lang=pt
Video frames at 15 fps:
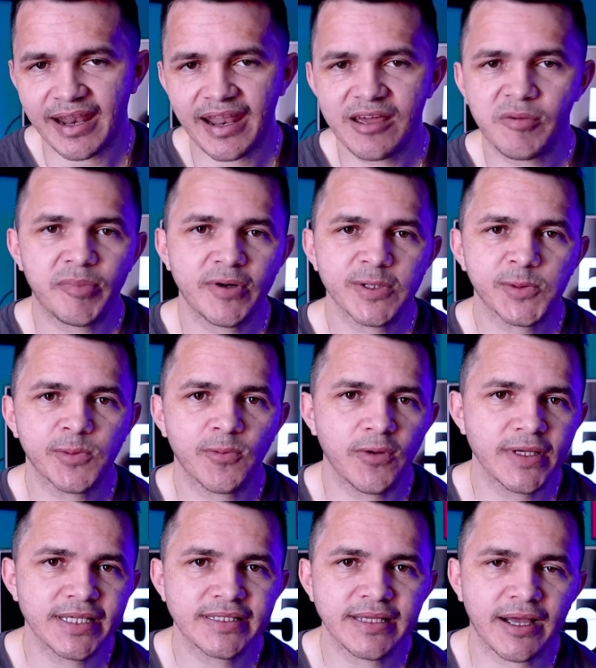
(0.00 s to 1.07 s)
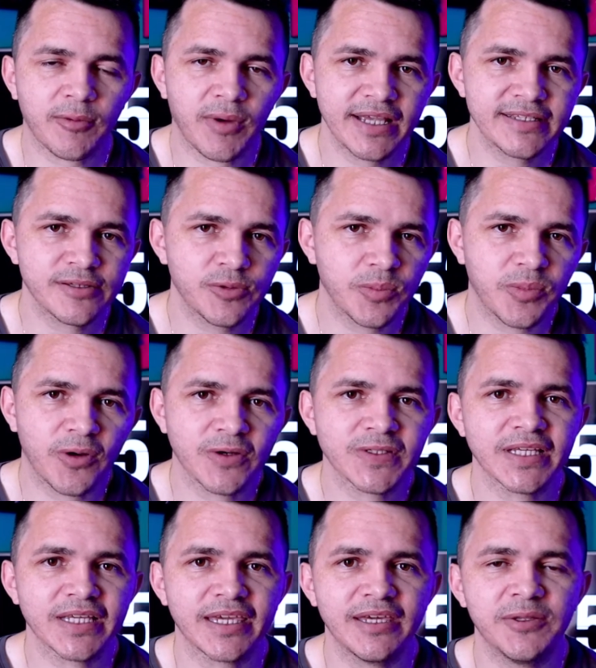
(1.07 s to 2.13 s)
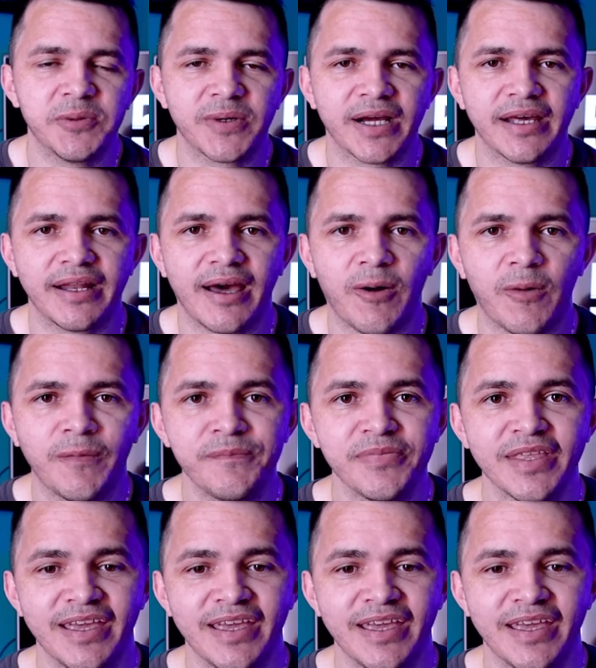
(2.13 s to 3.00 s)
Lá eu posto coisas a quais eu não posto aqui no canal.